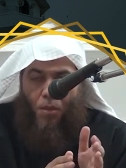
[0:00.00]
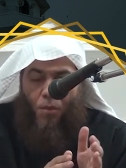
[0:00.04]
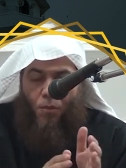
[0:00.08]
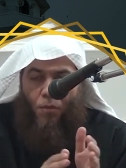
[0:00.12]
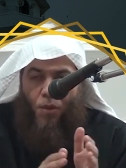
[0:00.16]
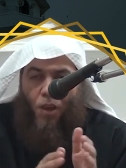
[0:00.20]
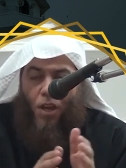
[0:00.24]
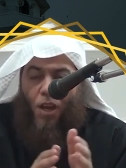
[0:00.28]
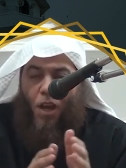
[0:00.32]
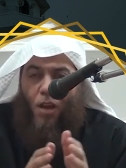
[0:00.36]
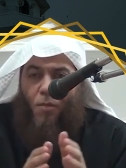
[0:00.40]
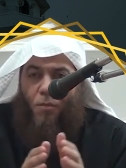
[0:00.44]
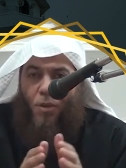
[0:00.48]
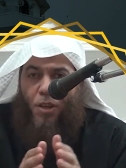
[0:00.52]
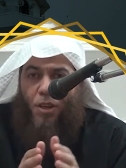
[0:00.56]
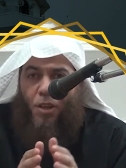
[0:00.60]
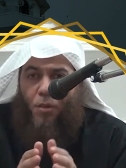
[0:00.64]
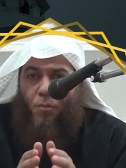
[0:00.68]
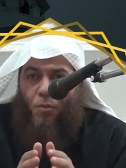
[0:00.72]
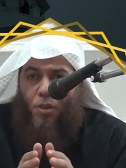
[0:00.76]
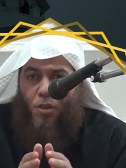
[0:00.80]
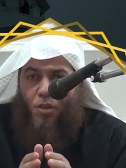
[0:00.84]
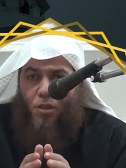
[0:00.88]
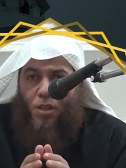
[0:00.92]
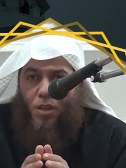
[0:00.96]
فقام
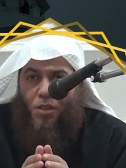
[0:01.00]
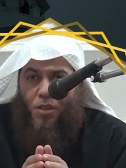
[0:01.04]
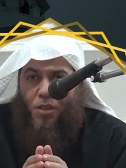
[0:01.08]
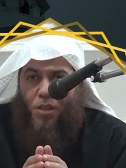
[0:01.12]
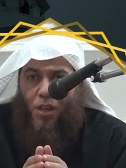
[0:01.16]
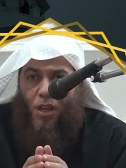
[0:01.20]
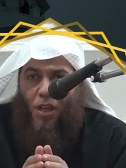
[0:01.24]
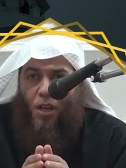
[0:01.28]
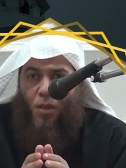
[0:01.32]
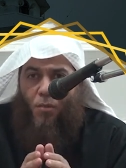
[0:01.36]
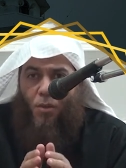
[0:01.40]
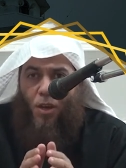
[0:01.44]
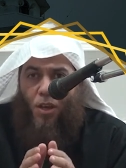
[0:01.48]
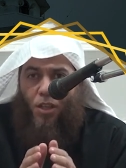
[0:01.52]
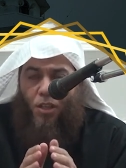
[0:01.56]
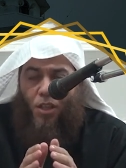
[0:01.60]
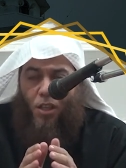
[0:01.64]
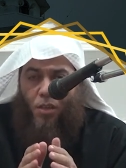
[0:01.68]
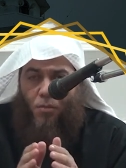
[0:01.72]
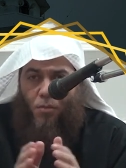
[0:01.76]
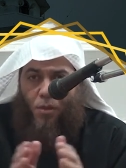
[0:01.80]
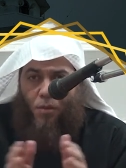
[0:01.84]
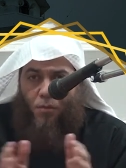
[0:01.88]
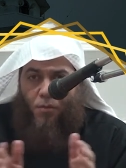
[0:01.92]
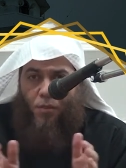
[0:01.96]
النبي صلى الله عليه وسلم
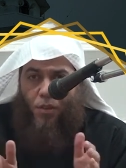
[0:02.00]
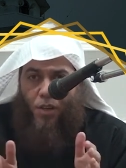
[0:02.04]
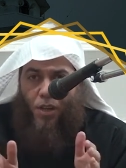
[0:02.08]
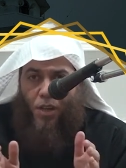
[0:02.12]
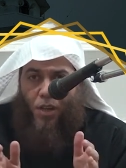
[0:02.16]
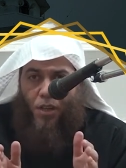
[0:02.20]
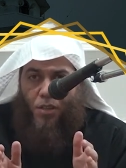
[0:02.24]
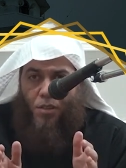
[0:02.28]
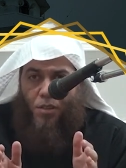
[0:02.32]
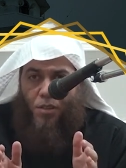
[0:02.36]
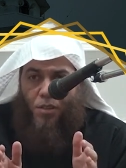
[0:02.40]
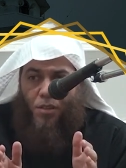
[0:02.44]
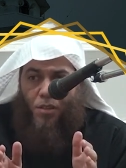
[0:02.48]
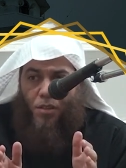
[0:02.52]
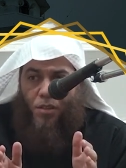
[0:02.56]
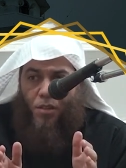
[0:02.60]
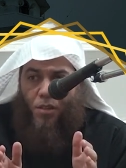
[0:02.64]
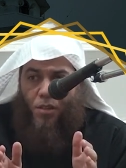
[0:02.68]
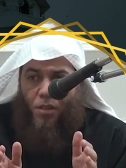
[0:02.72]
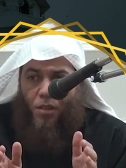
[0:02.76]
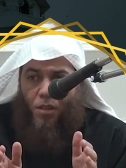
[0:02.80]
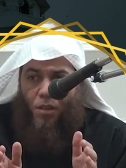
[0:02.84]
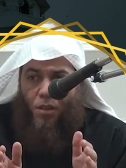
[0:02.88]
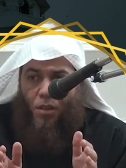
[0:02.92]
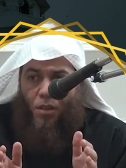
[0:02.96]
خطيبا في الناس
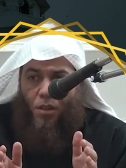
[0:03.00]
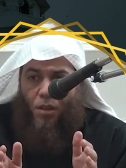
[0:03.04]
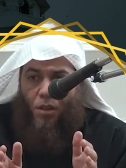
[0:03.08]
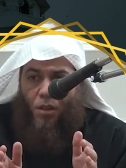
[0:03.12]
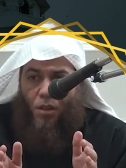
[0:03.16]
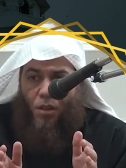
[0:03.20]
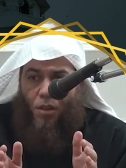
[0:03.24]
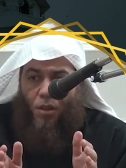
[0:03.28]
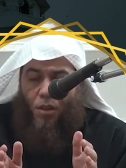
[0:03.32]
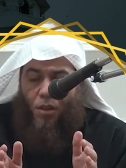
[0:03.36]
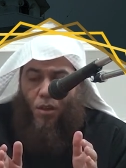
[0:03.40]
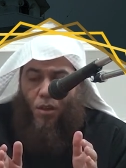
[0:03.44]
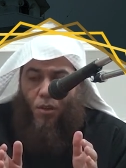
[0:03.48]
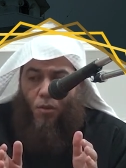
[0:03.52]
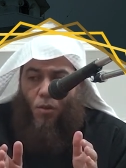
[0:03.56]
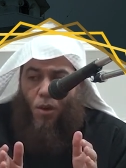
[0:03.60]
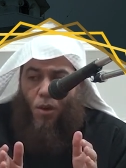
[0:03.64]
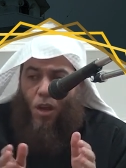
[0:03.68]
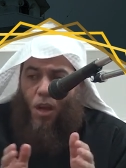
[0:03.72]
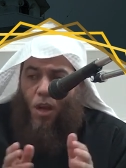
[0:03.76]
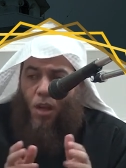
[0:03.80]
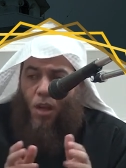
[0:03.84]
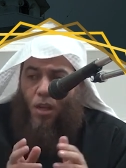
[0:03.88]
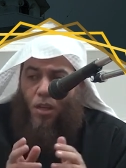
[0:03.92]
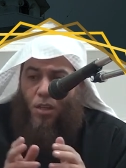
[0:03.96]

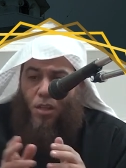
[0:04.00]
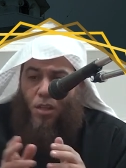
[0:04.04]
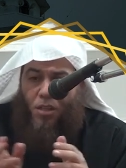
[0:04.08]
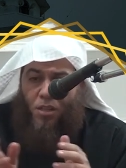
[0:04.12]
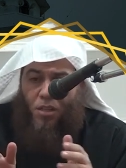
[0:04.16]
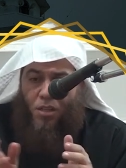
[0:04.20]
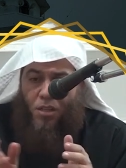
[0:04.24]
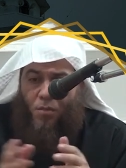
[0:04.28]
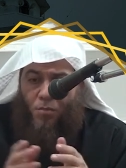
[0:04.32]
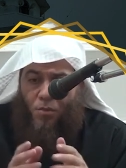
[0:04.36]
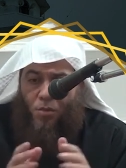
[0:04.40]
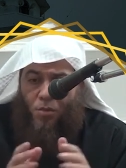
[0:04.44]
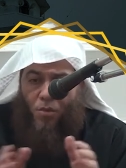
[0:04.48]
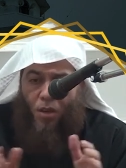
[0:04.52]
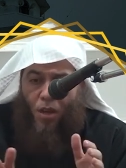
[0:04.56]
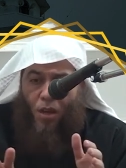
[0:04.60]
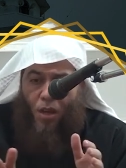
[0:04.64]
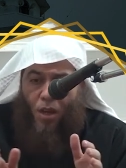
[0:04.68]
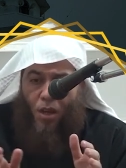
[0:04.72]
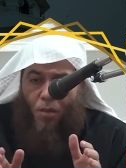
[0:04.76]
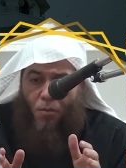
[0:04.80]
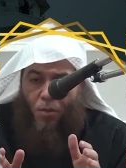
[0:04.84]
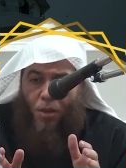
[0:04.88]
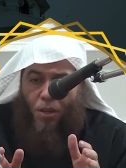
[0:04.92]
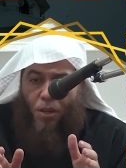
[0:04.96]
وقال ان الشمس
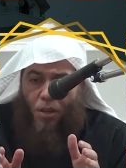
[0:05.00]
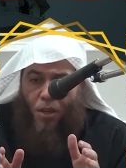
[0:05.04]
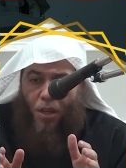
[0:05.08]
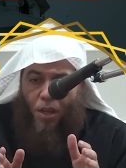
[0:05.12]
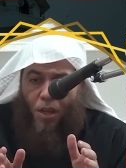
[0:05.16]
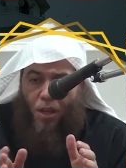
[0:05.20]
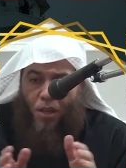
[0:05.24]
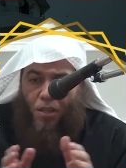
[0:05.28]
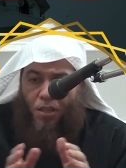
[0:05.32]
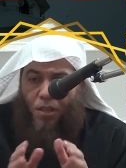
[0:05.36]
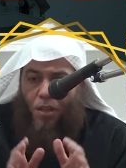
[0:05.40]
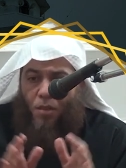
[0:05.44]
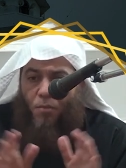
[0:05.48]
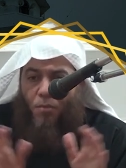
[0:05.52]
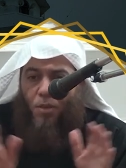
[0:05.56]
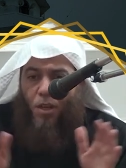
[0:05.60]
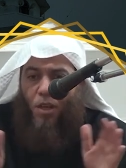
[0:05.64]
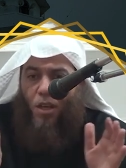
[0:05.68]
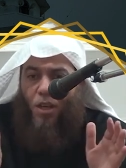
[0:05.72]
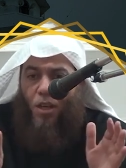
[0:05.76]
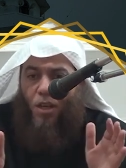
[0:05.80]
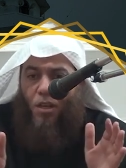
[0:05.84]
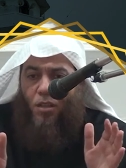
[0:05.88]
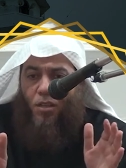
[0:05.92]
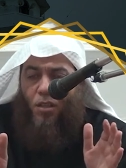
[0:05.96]
والقمر ايتان من
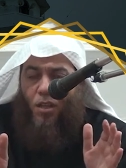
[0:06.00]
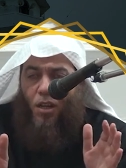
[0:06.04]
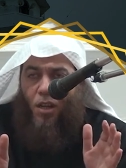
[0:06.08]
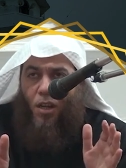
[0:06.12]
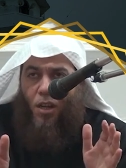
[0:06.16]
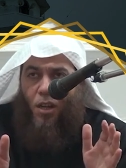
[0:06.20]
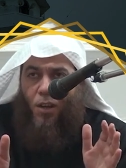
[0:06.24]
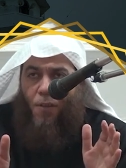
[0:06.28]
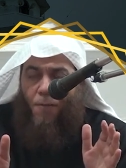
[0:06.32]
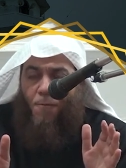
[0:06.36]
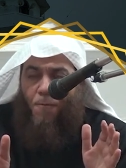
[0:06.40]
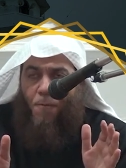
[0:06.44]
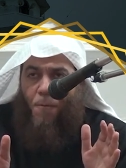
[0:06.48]
ايات الله